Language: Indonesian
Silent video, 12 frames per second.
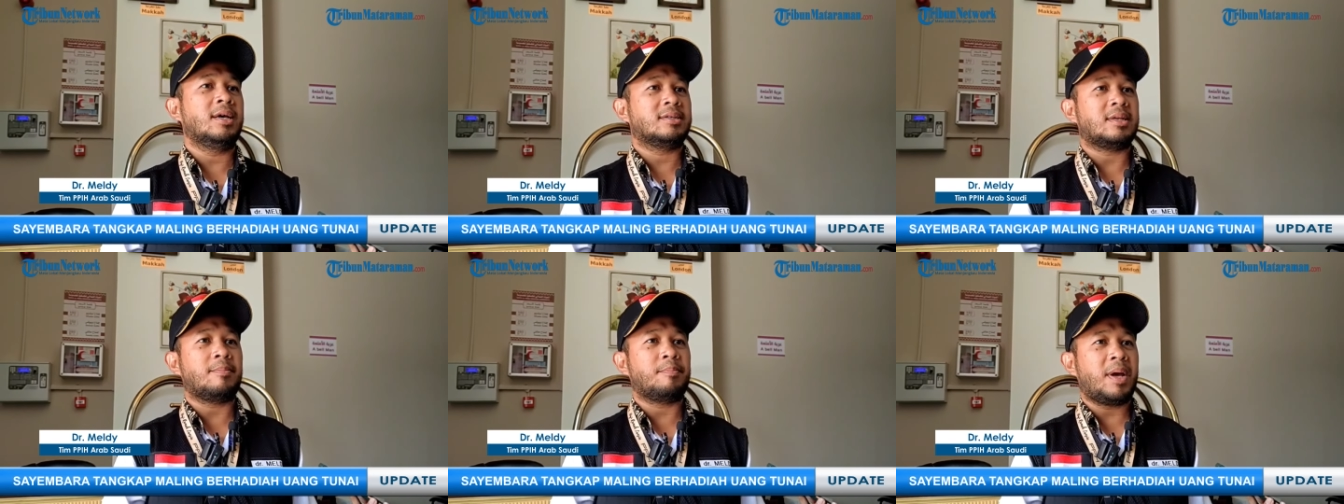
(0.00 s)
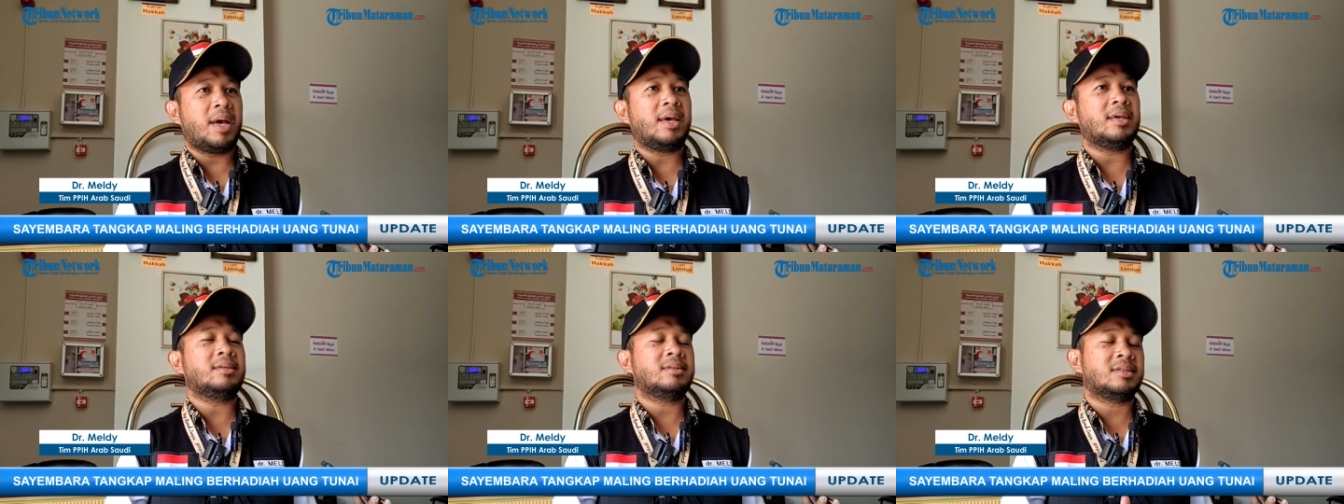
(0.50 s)

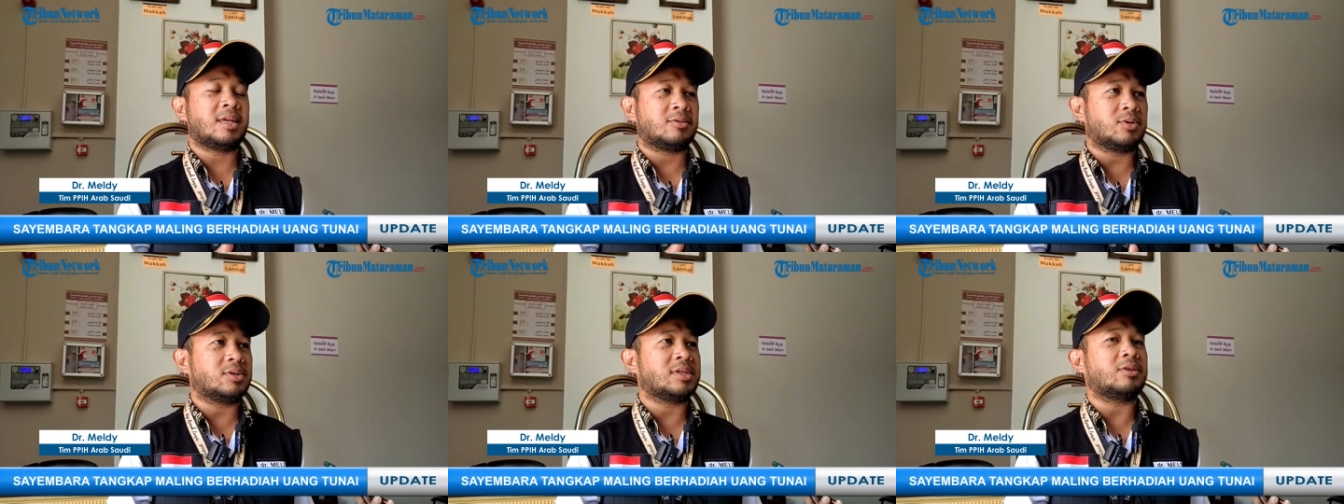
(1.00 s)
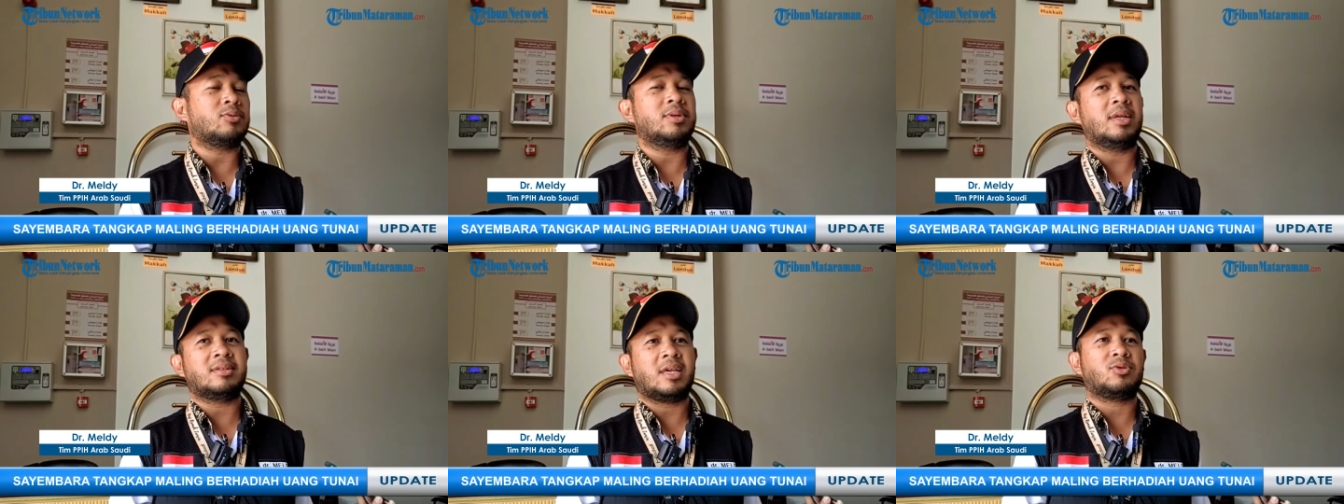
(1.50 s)
sampai sektor
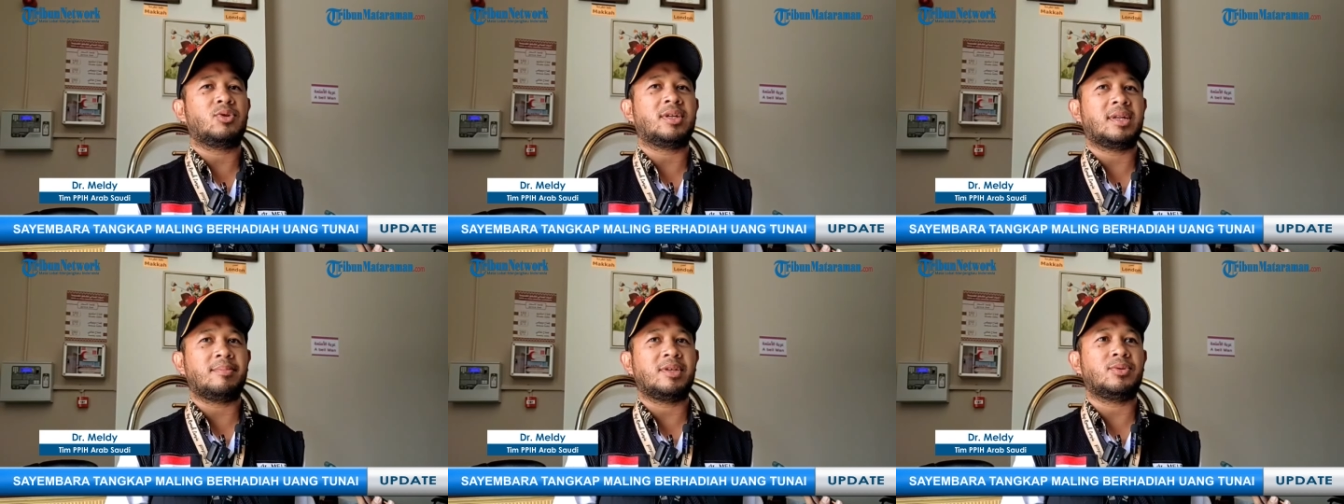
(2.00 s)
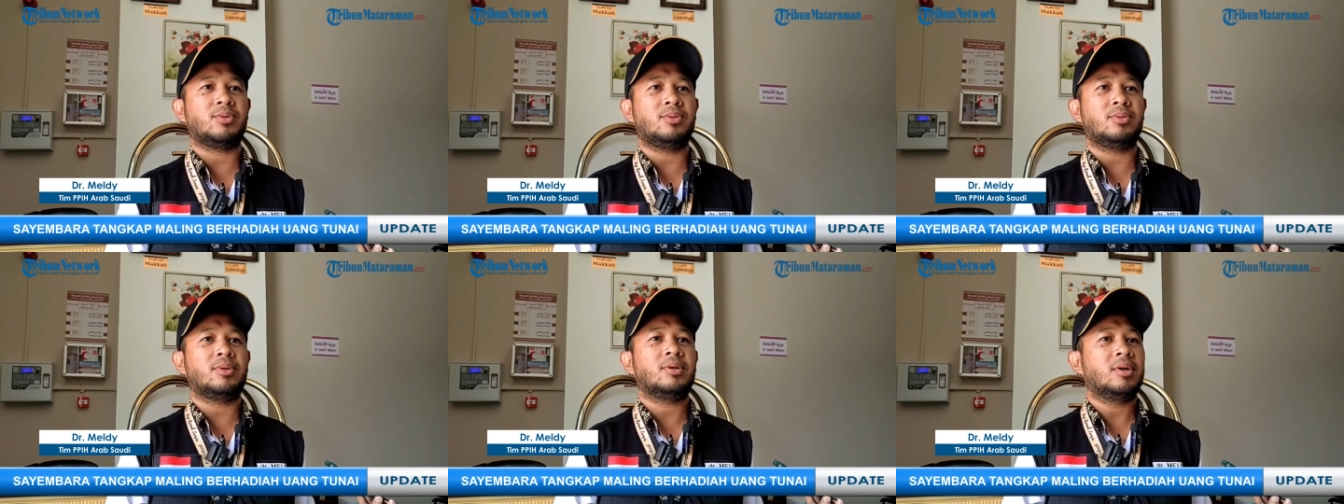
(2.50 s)
1 dan sektor 6
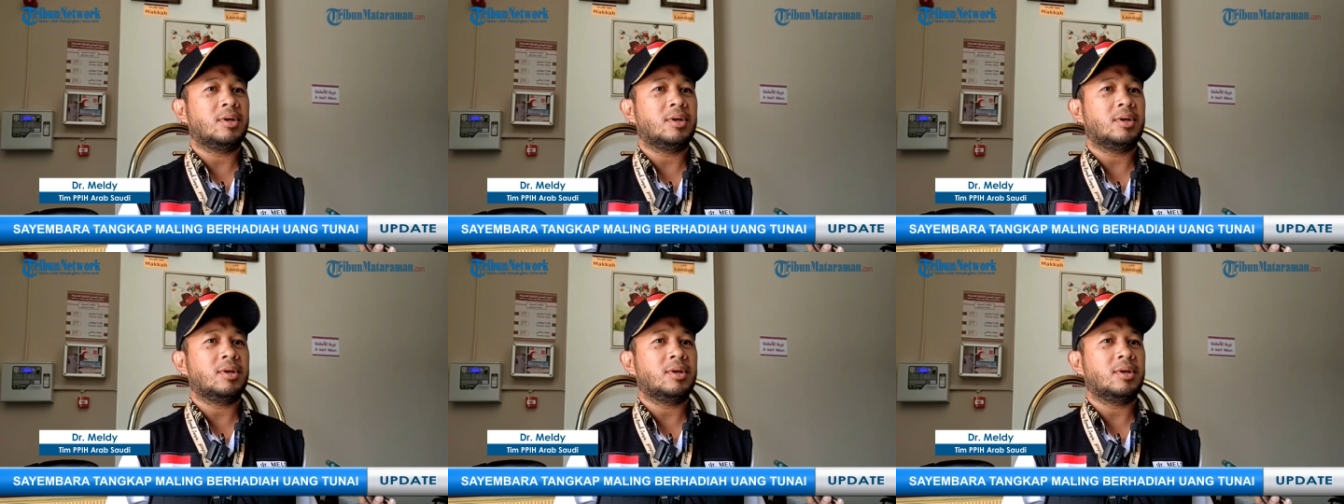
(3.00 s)
itu